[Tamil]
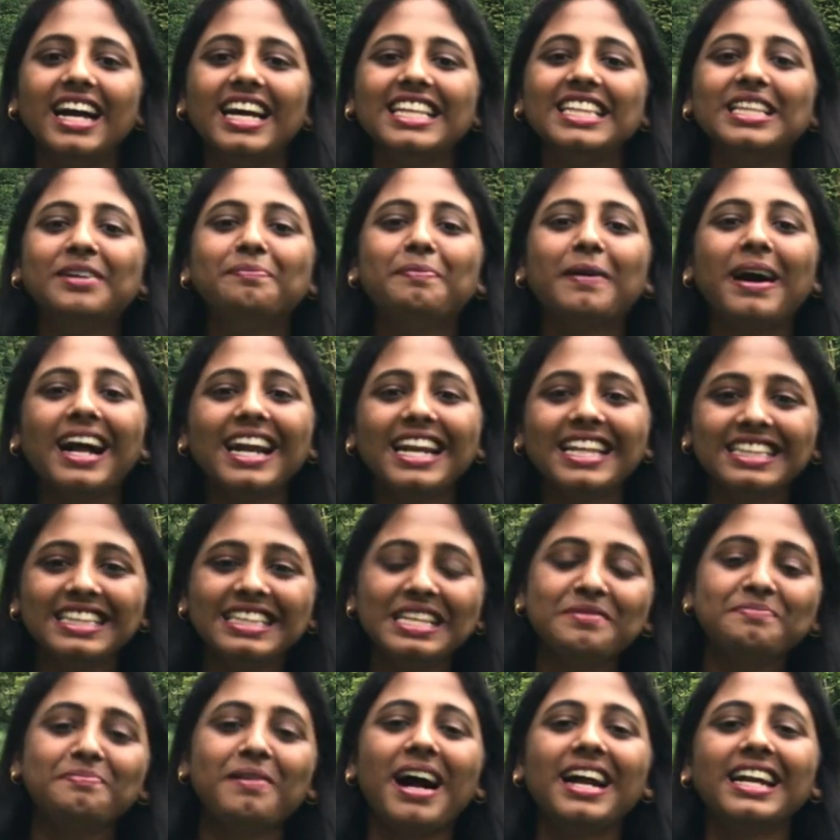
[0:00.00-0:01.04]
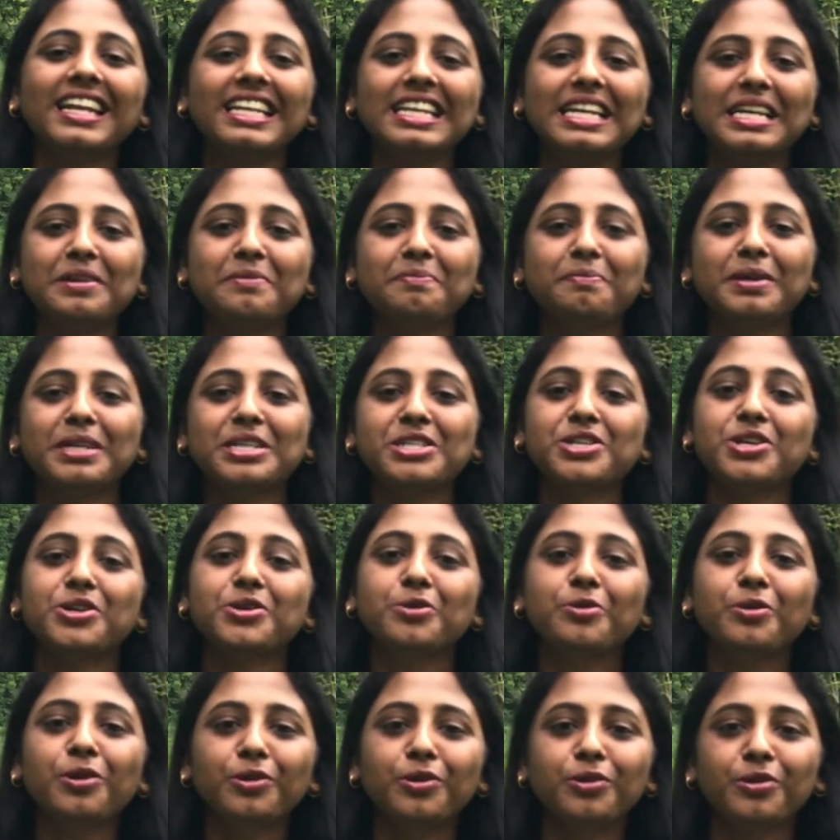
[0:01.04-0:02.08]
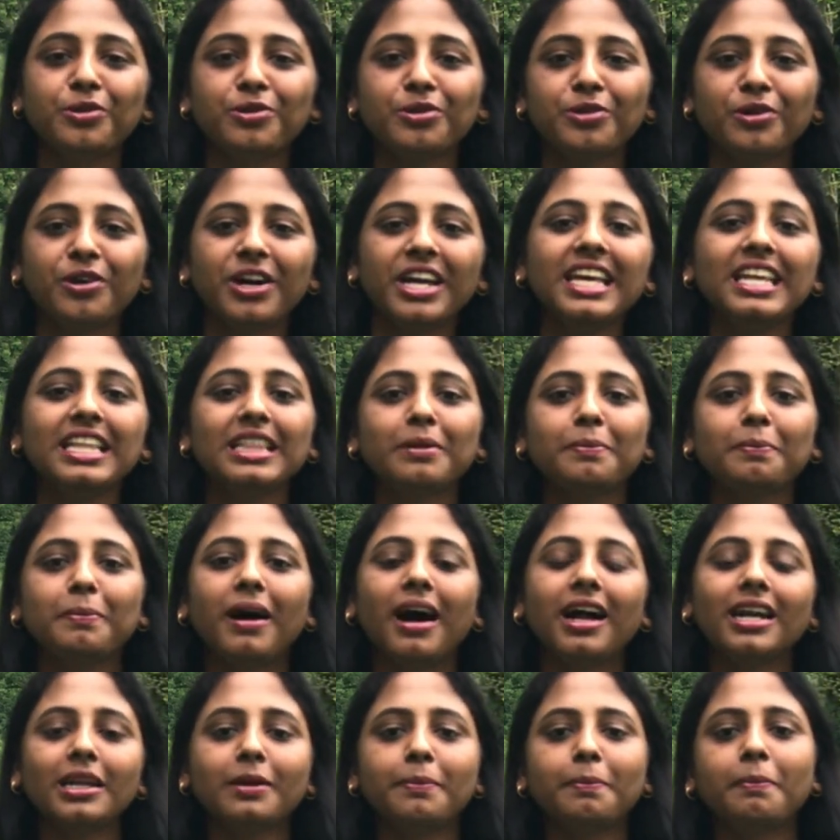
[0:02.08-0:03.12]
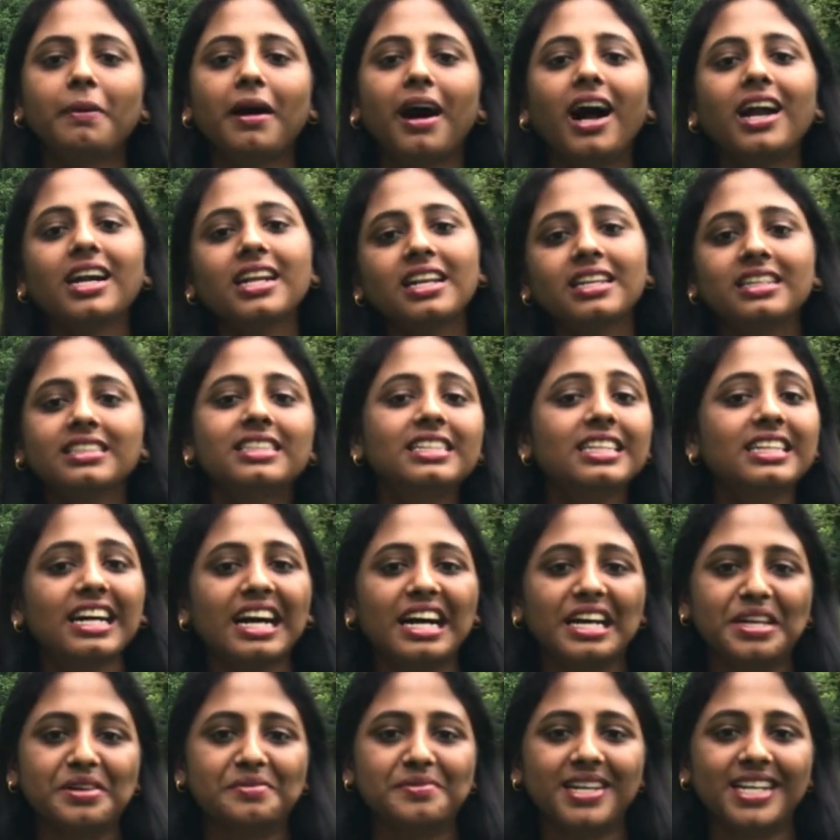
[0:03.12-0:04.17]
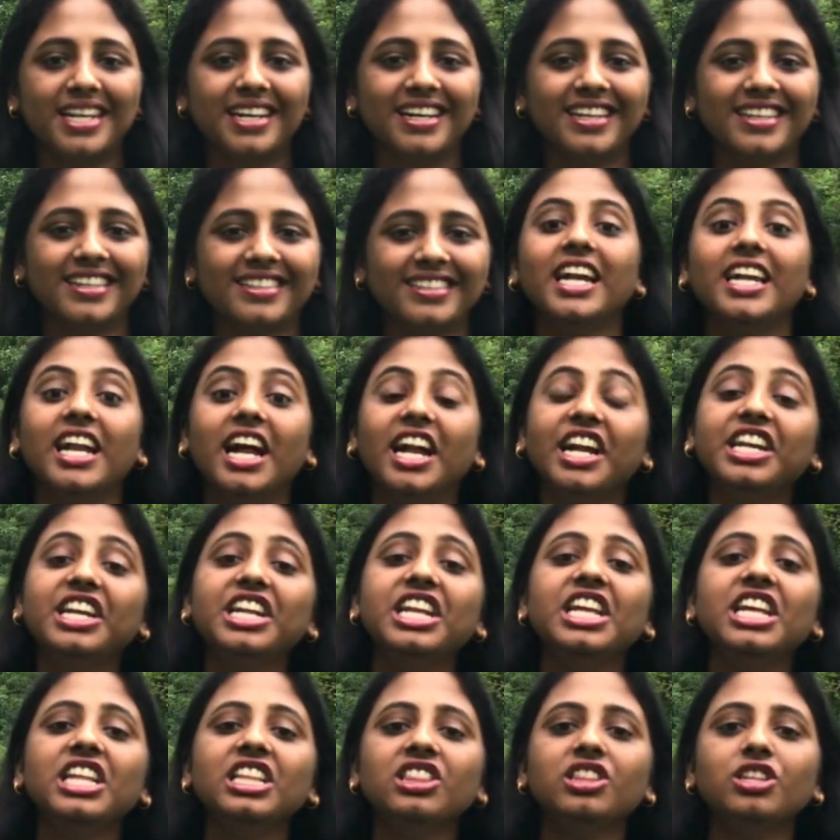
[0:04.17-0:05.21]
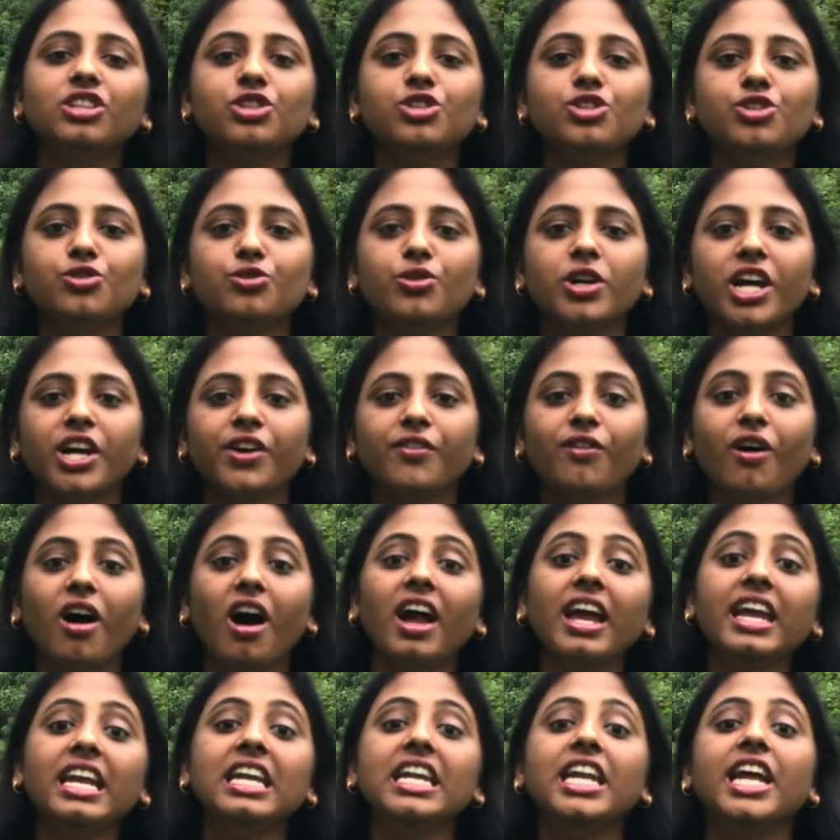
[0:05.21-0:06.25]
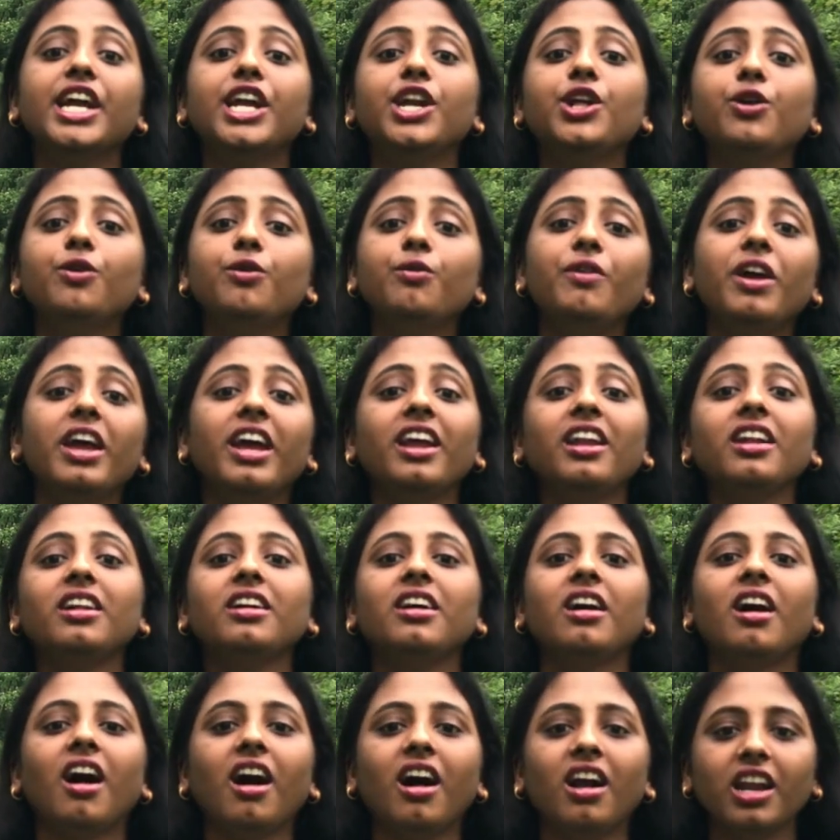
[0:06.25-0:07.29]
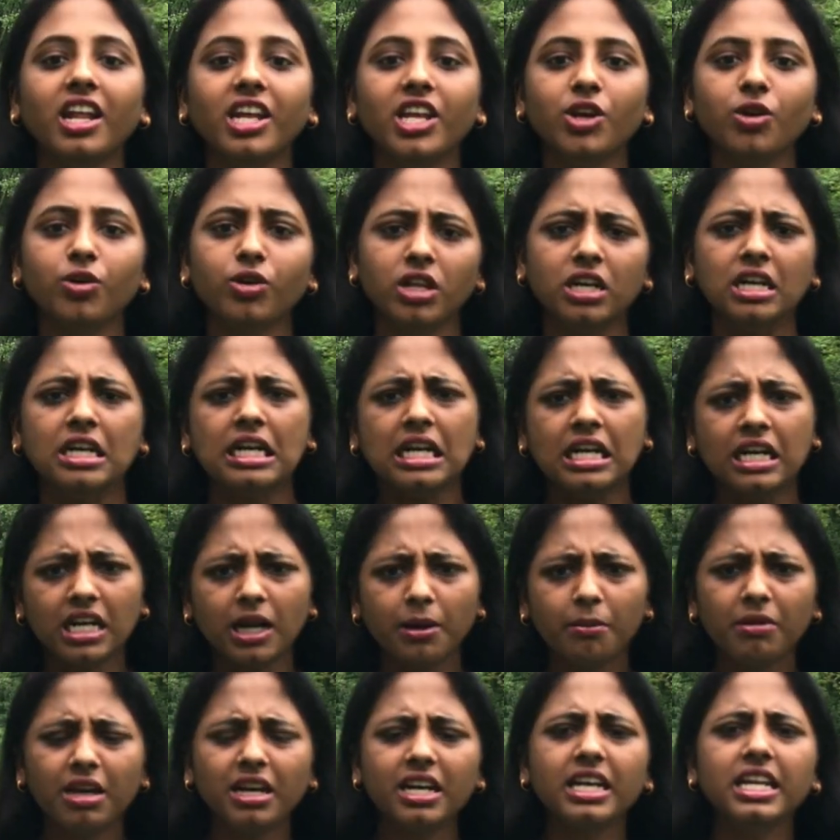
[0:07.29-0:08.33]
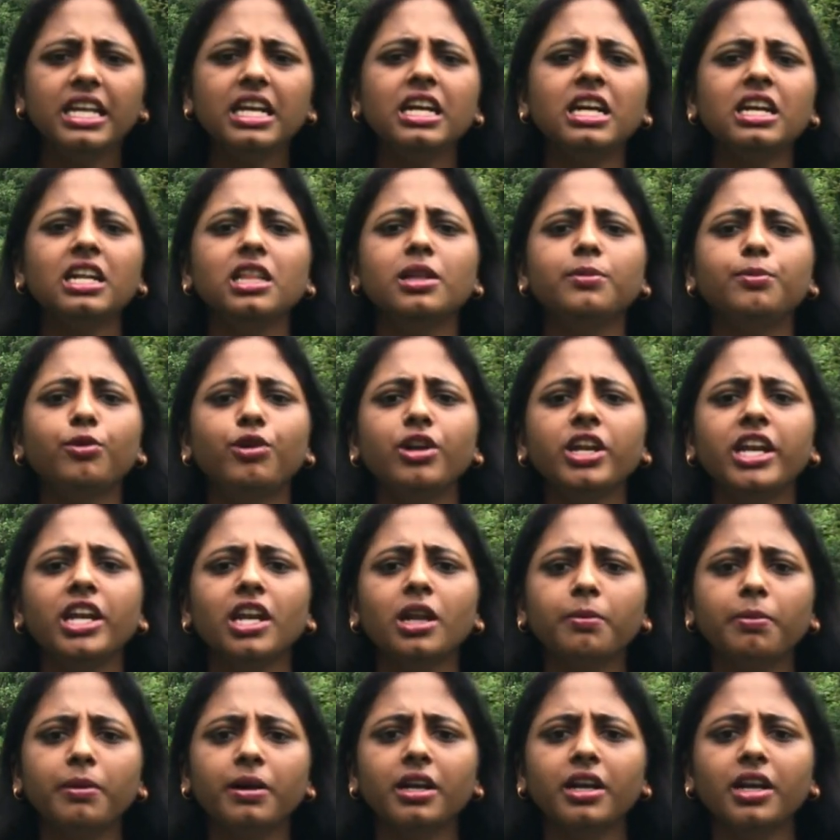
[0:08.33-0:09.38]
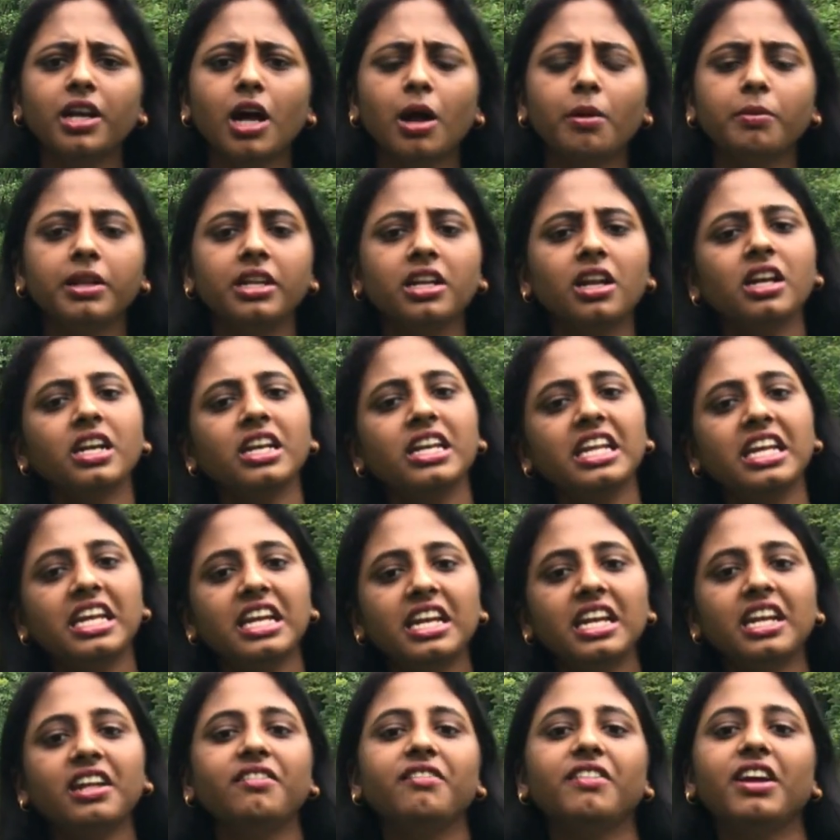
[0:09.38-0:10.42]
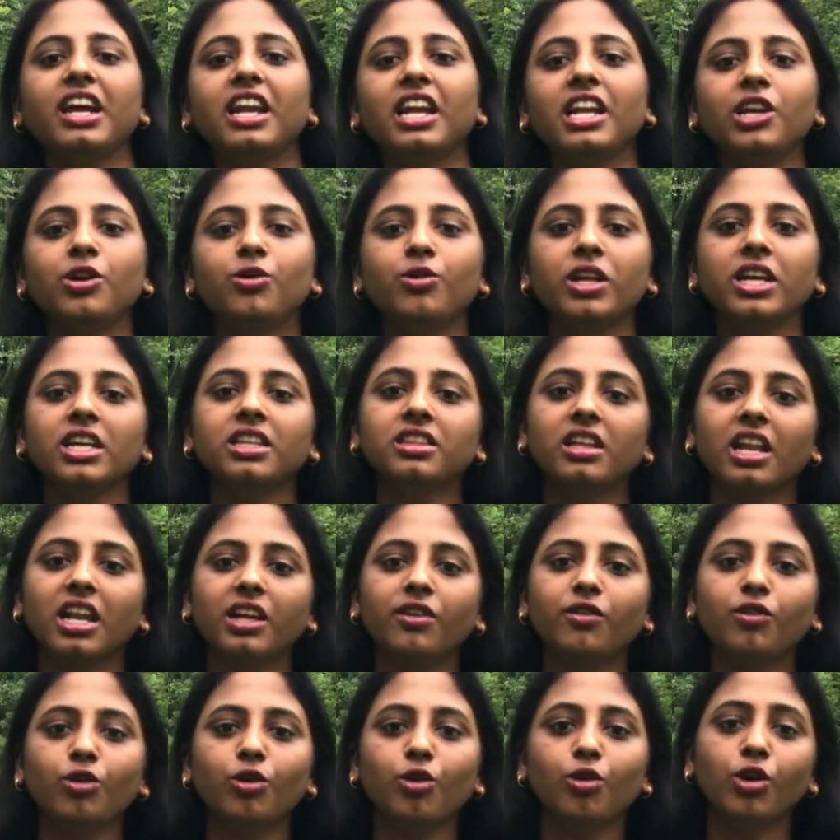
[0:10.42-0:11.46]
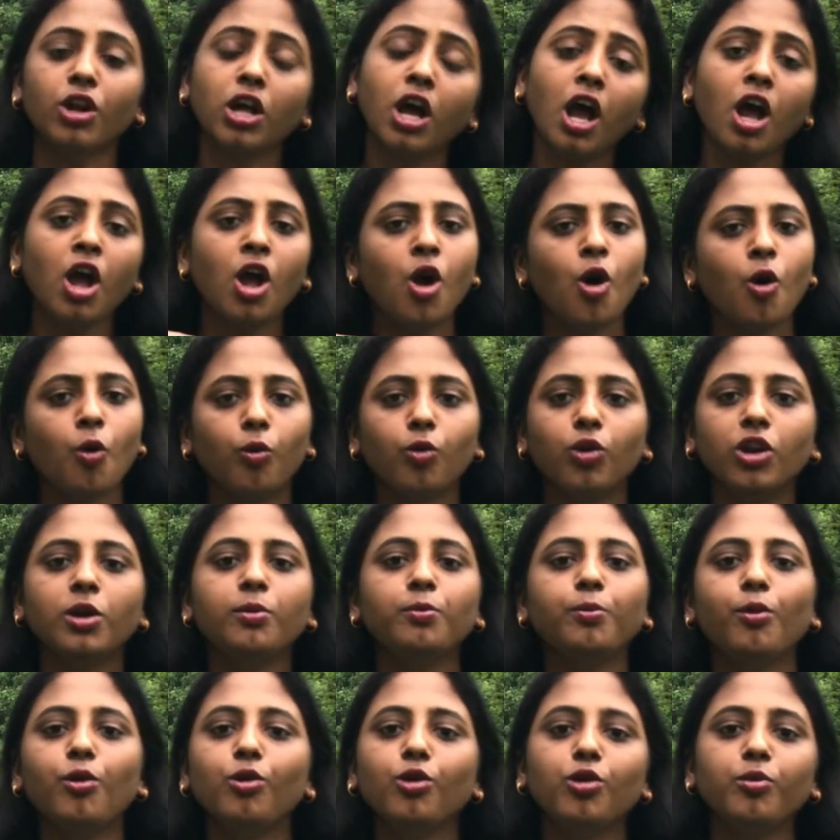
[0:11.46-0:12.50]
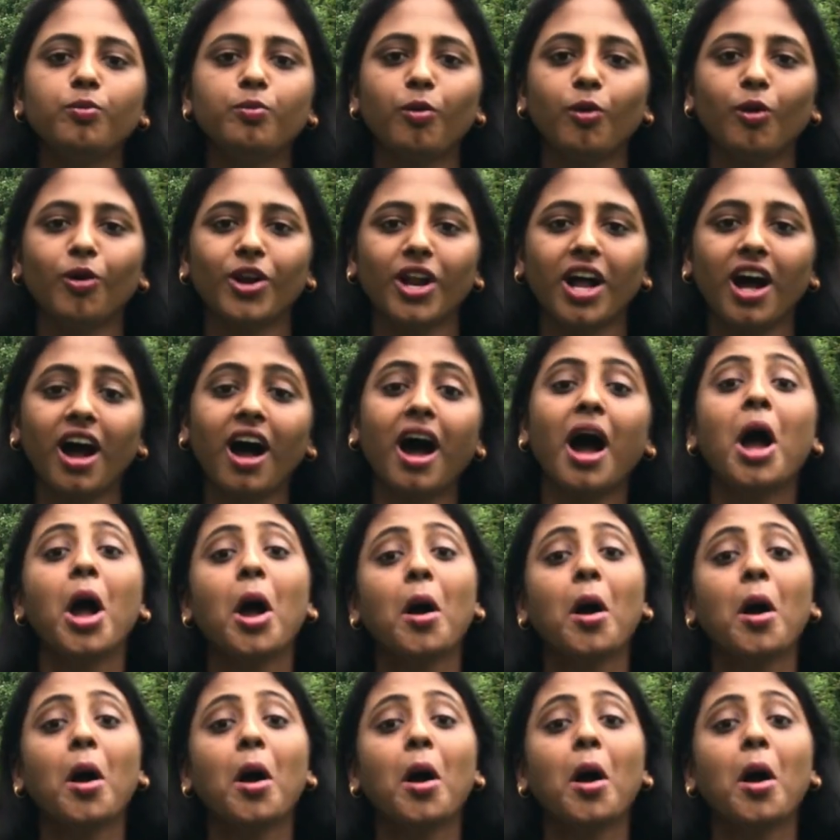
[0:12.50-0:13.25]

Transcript: இந்த பாலைத்தனி பாடல் இடம்பெற்ற நூல் குறுந்தொகை இந்த பாட்டை பாடினது கயமனார் நன்னீத்து சுடர்வாய் நெடுவேல் காளையோடு நம்மளை நீங்கின இந்த பொண்ணு என்ன பண்ணுறா அப்படின்னா நீண்ட வேலையுடைய தலைவனோட உடன்போக்கு போறா